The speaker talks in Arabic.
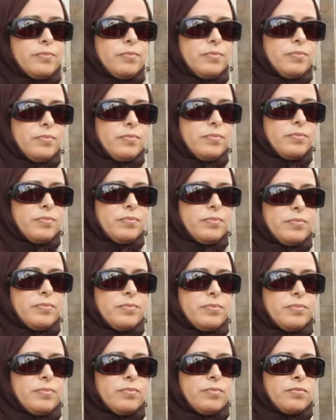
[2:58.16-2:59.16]
آه،
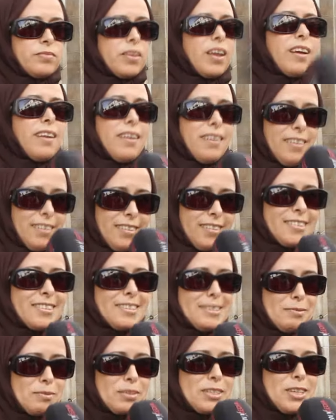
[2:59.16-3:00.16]
متزوجه انت اي
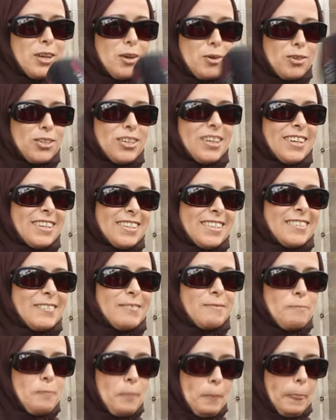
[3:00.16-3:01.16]
متزوجه عندك
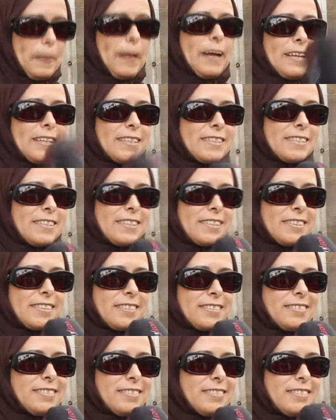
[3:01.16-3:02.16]
صغار عندي اي
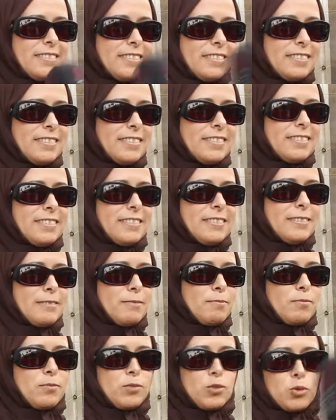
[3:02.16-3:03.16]
قديش صغار
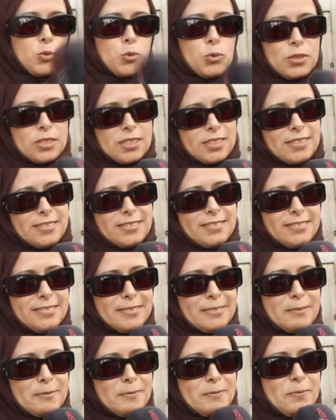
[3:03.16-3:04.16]
عندك زوز
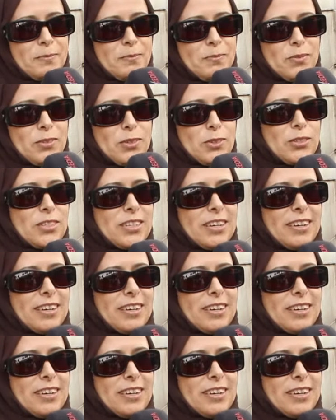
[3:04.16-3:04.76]
زوز